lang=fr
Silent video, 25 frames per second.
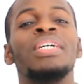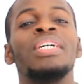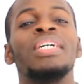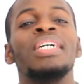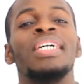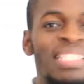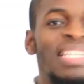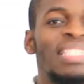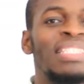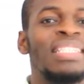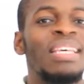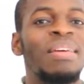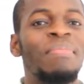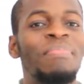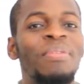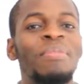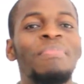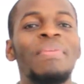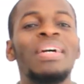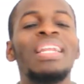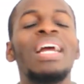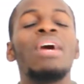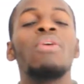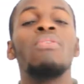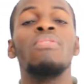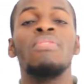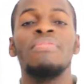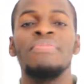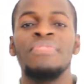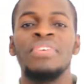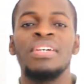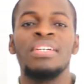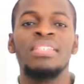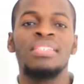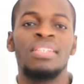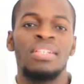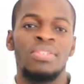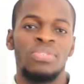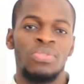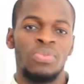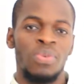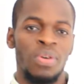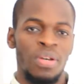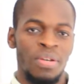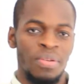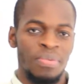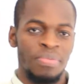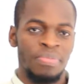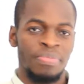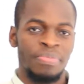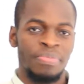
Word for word: C'est simplement la confiance en soi.